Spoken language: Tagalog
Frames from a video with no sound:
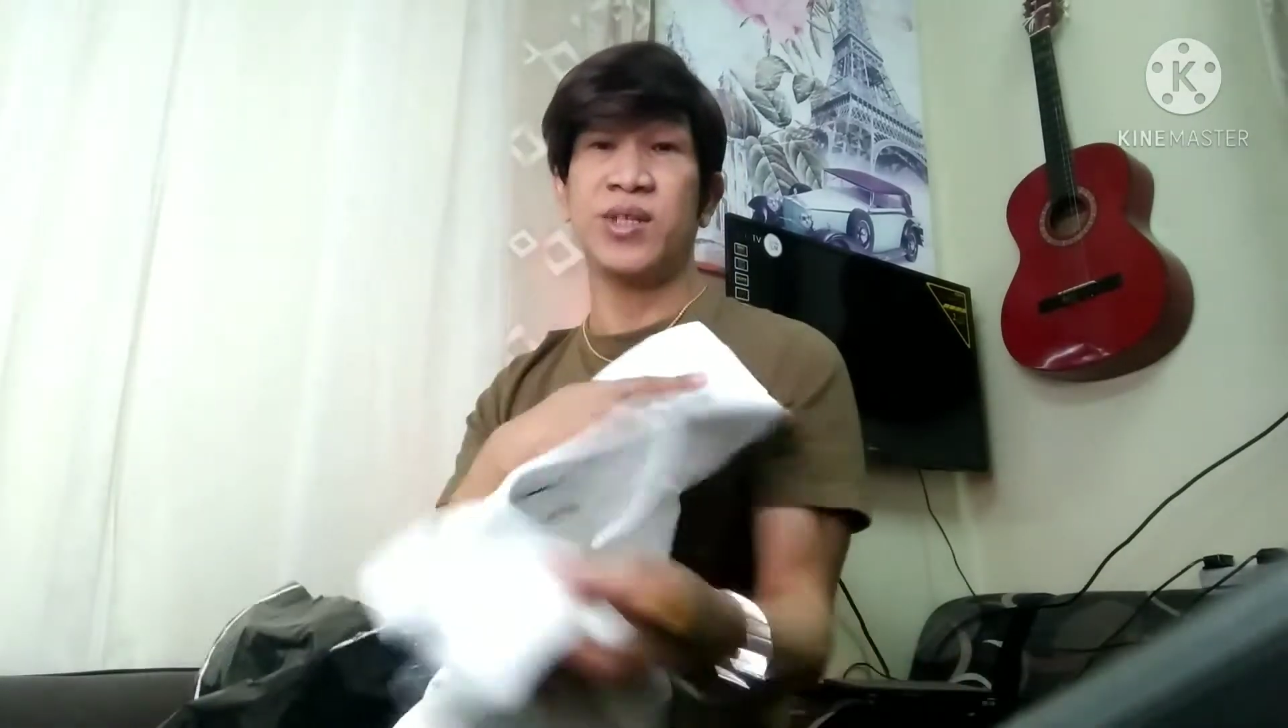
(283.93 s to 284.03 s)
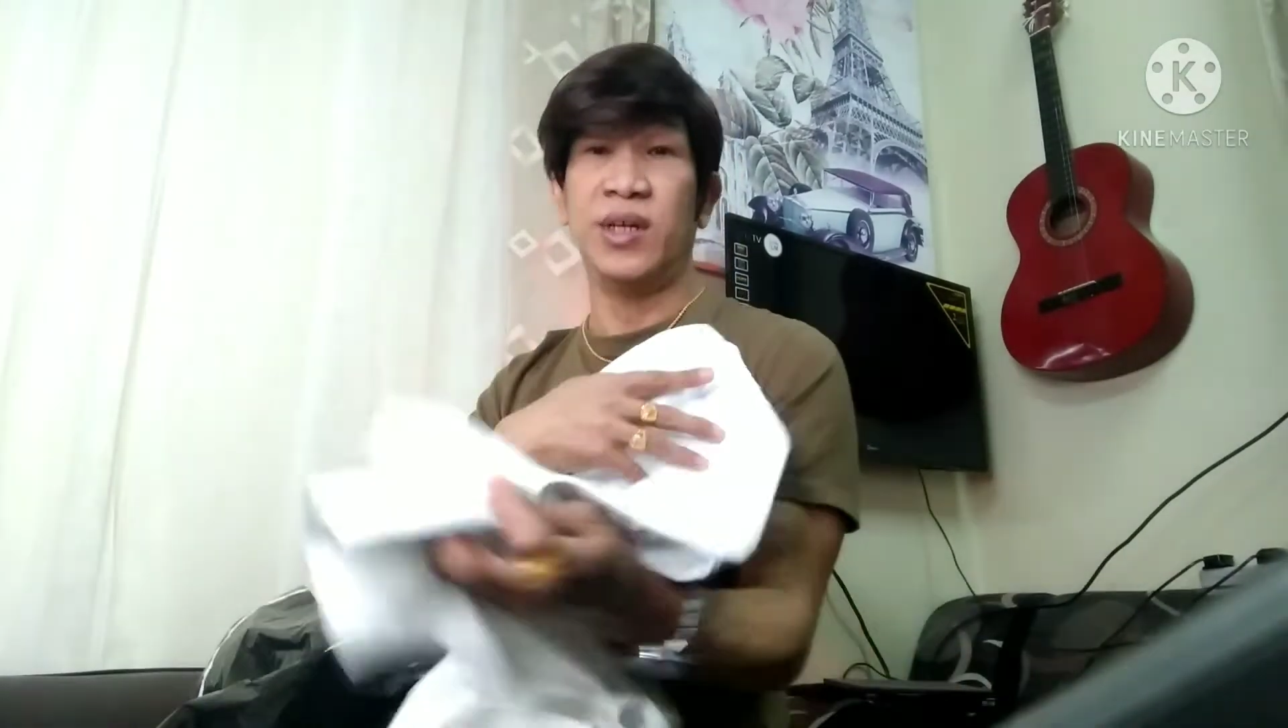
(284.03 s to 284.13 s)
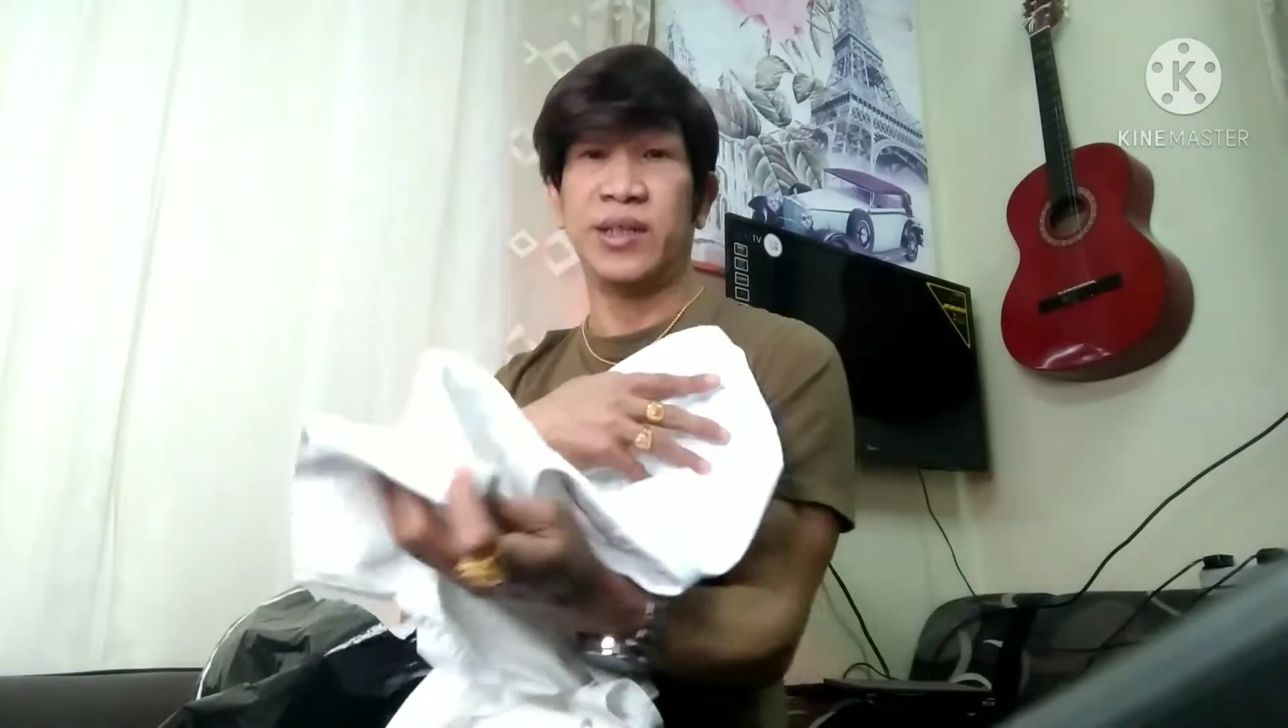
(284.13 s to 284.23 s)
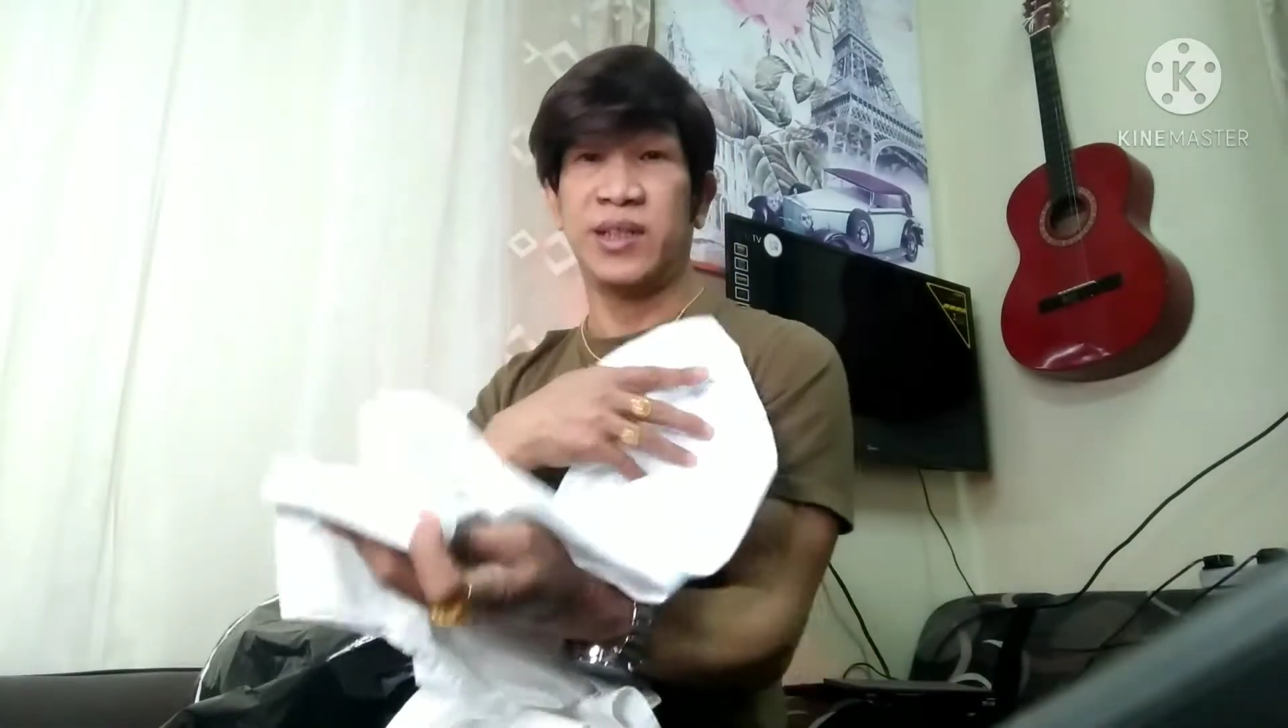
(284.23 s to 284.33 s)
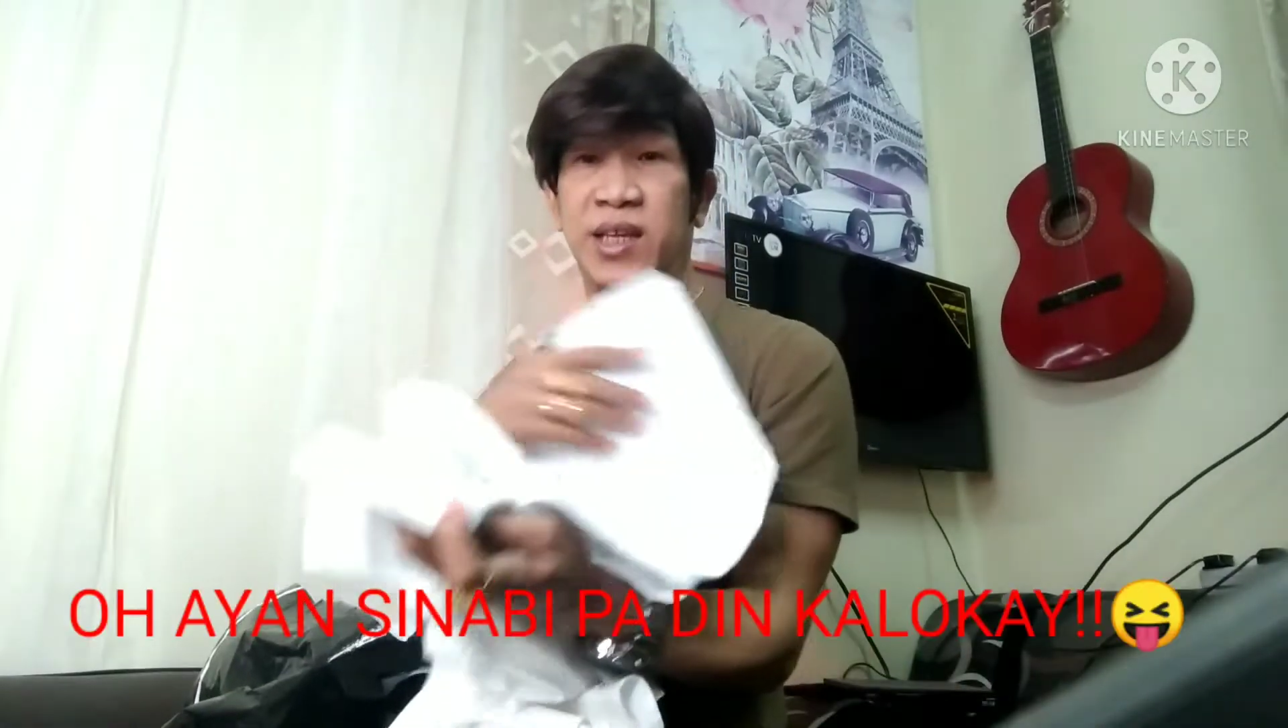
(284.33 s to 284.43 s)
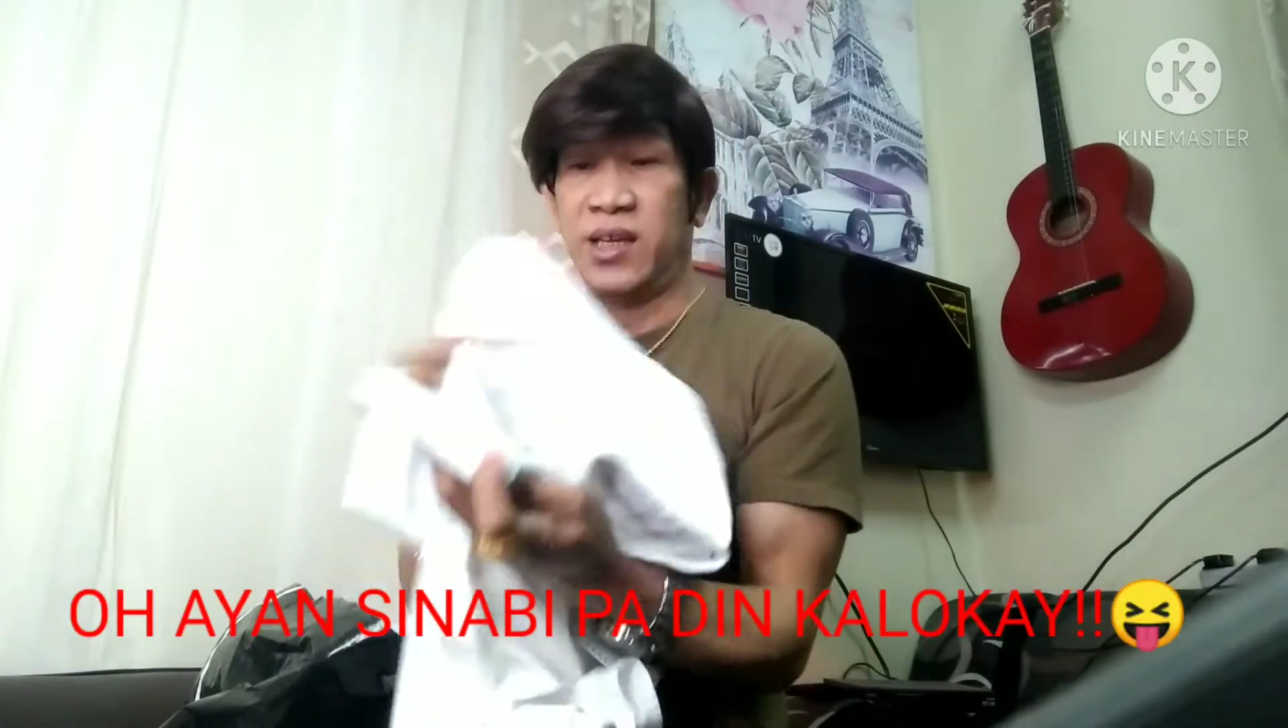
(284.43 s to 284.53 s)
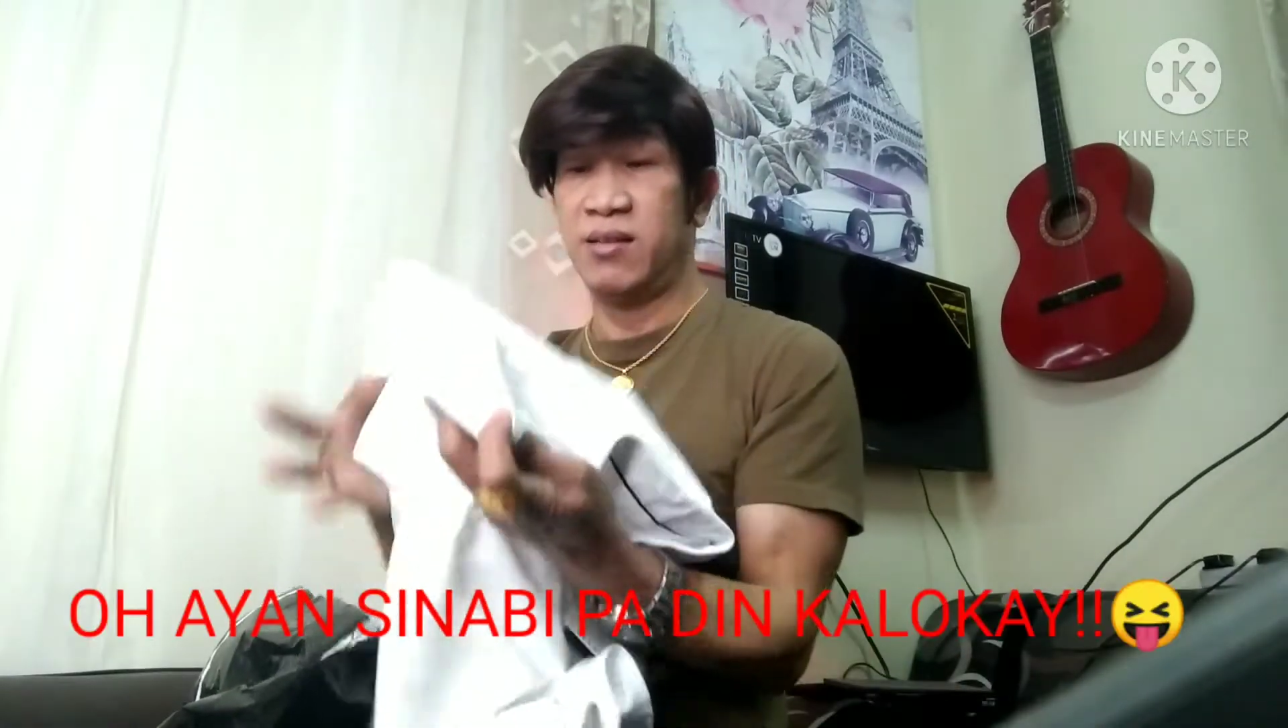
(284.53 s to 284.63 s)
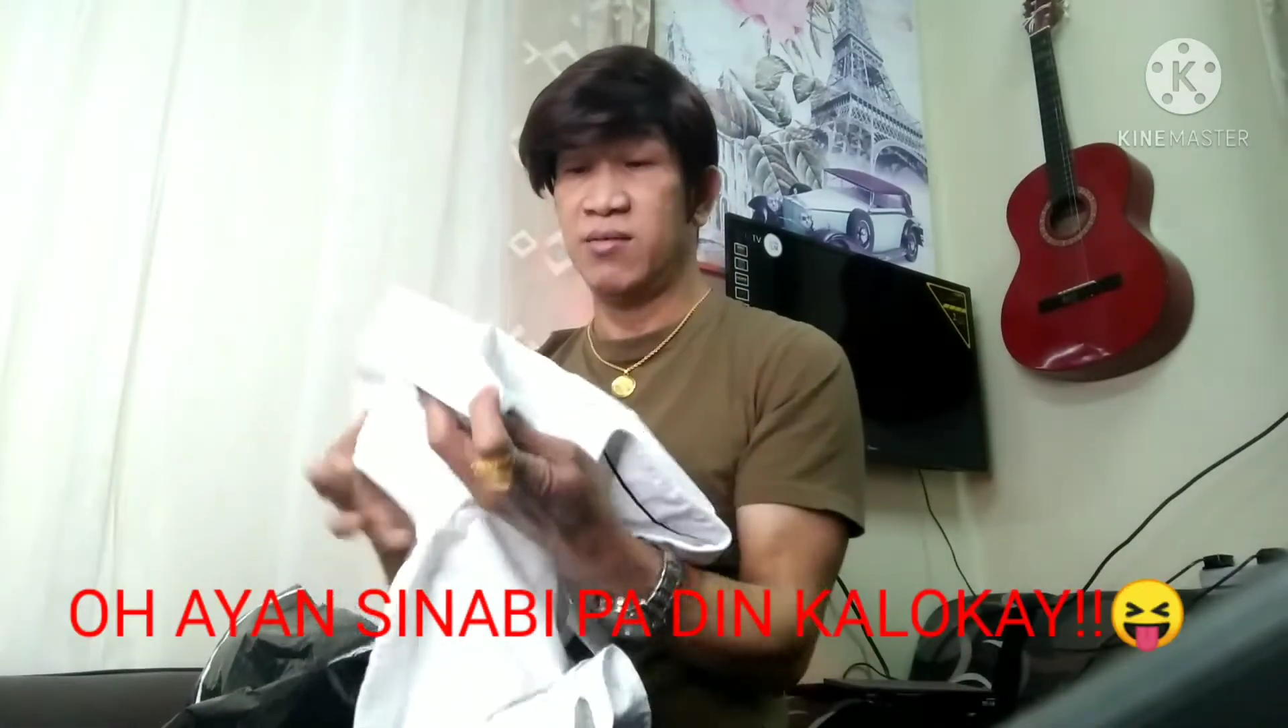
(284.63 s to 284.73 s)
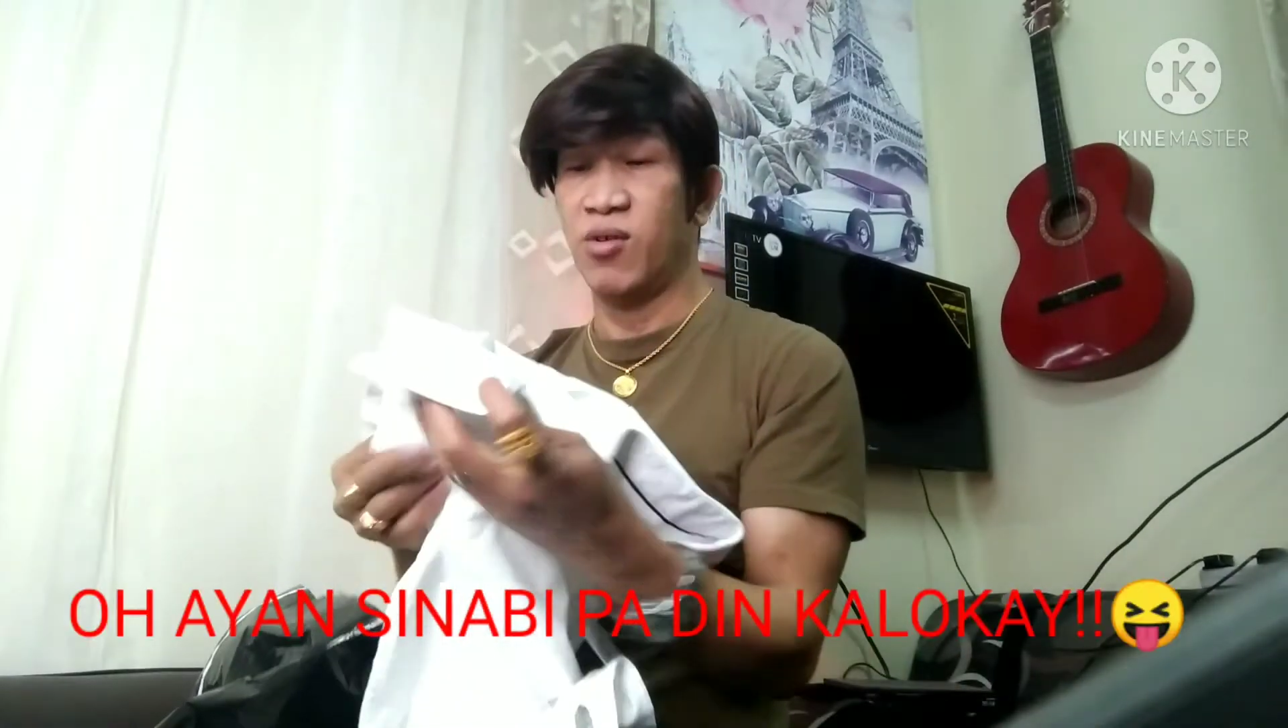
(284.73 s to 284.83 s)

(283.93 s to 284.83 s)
13